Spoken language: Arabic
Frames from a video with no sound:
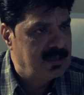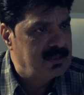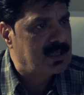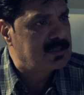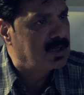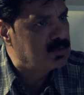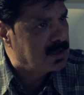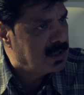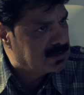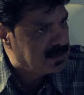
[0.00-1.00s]
انت هتاخده
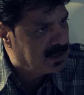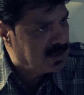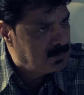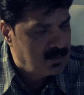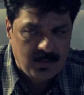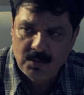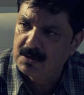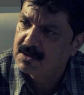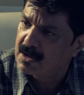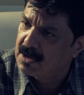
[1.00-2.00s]
ثلاث ايام
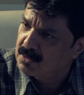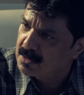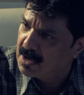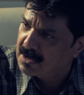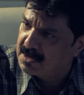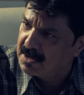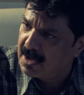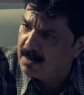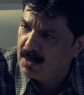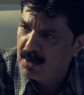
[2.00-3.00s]
وانت هتاخده ثلاث
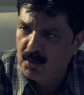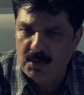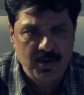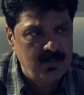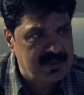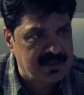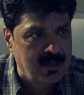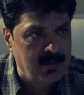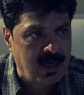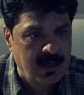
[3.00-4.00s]
ايام واليوم
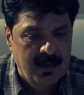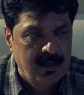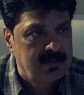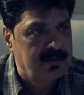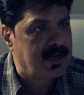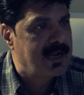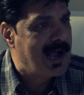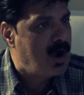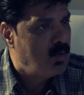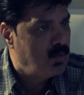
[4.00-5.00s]
السابع نريح